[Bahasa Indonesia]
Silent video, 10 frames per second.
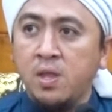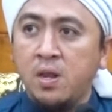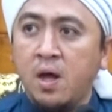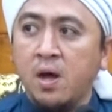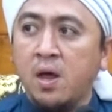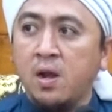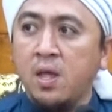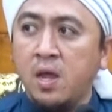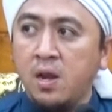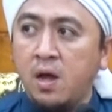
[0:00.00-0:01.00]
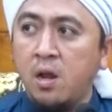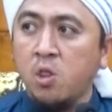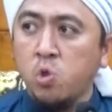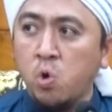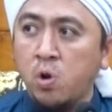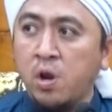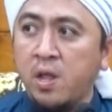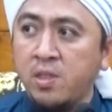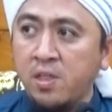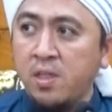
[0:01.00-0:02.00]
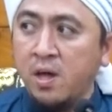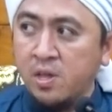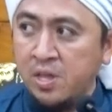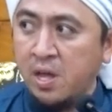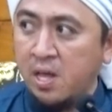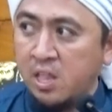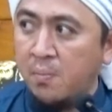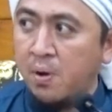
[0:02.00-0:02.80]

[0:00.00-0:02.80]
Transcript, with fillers: tidak akan hina dan turun derajatnya ketika kita